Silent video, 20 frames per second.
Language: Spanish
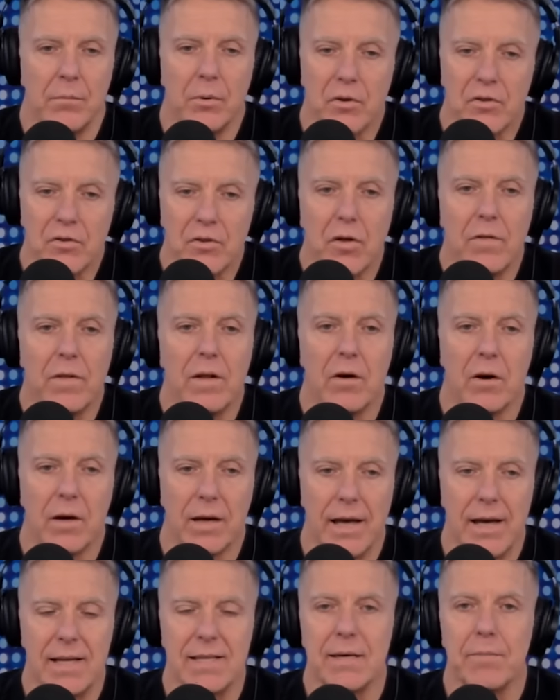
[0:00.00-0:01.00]
Vos sos de
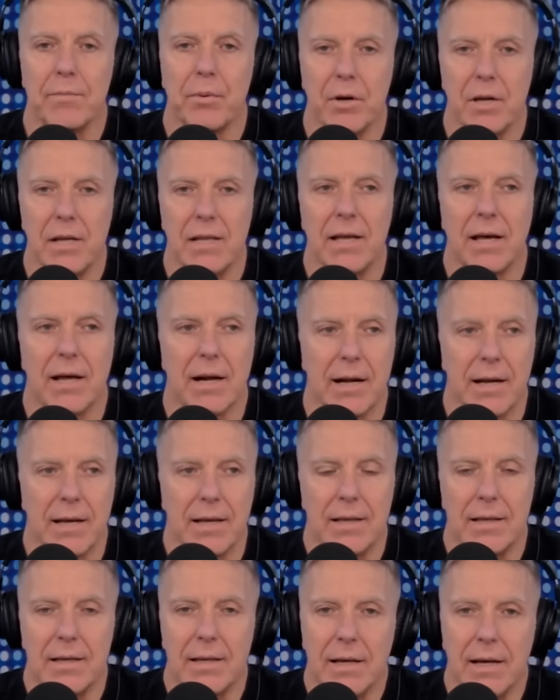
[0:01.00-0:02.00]
los que hace política en
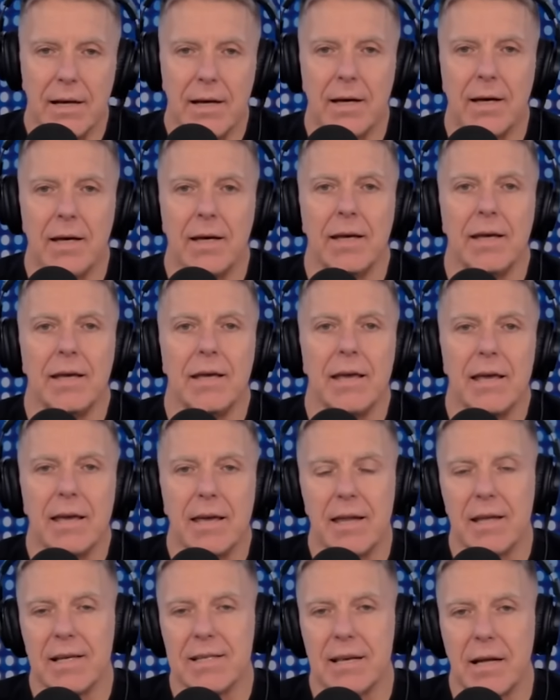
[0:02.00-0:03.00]
Argentina
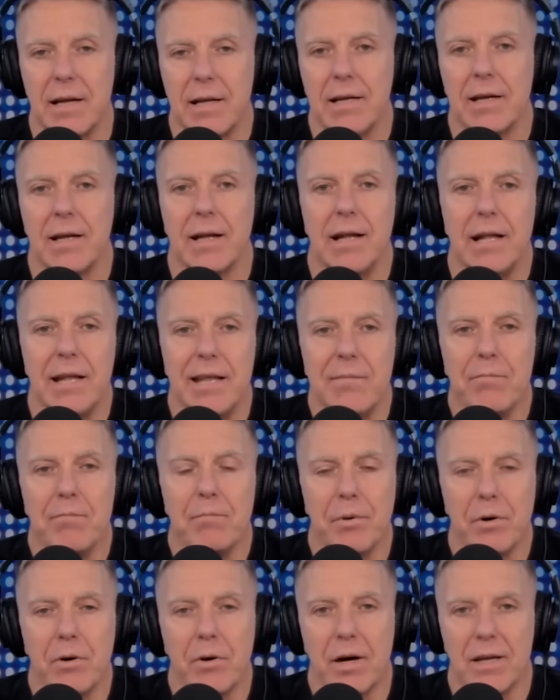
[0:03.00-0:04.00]
y quiere salir
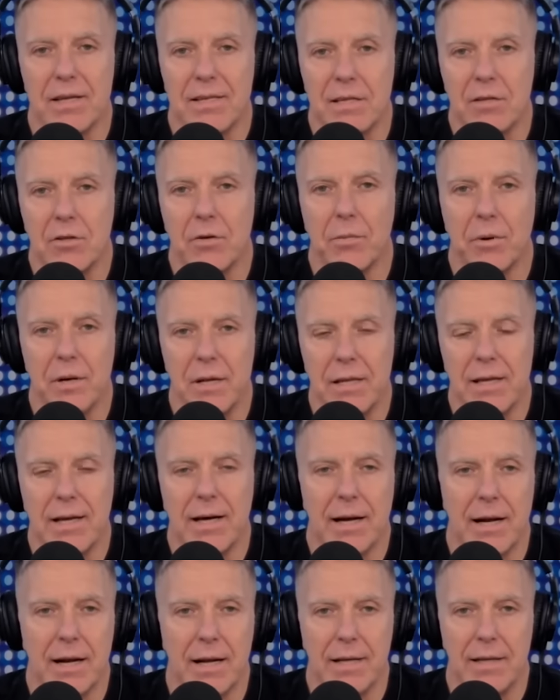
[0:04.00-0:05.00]
limpio haciendo
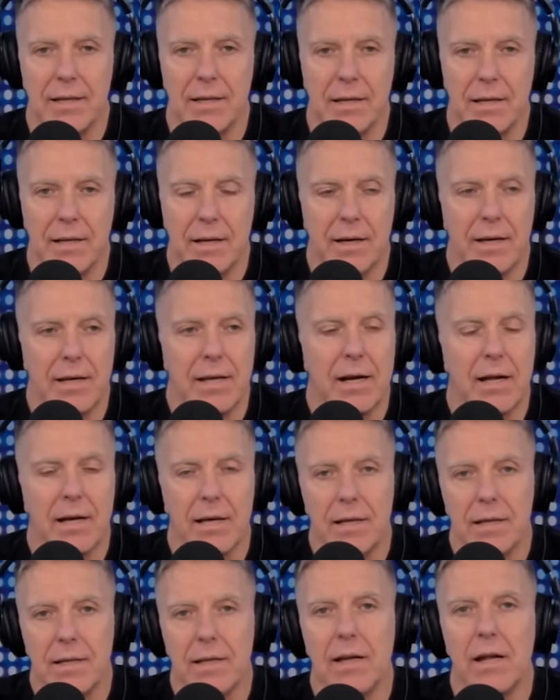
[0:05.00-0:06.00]
política en Argentina. Y en
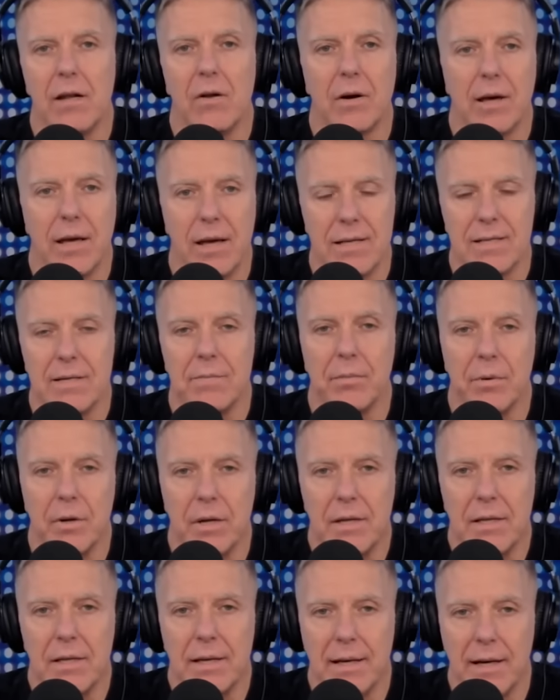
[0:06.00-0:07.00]
Argentina los que hacen
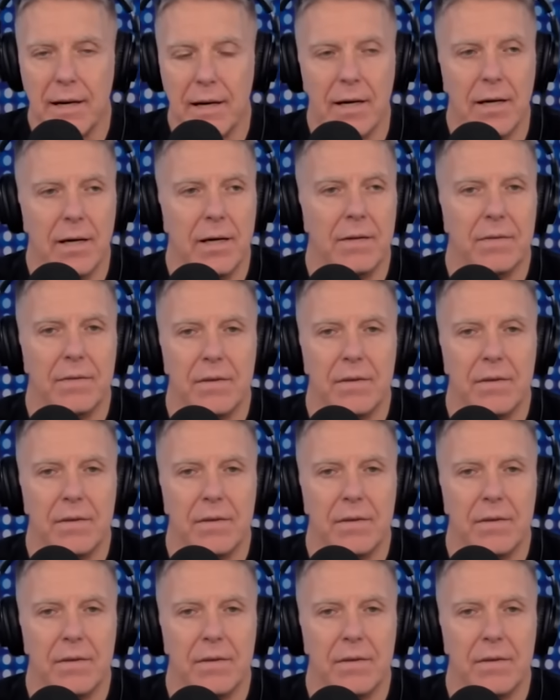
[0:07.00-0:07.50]
política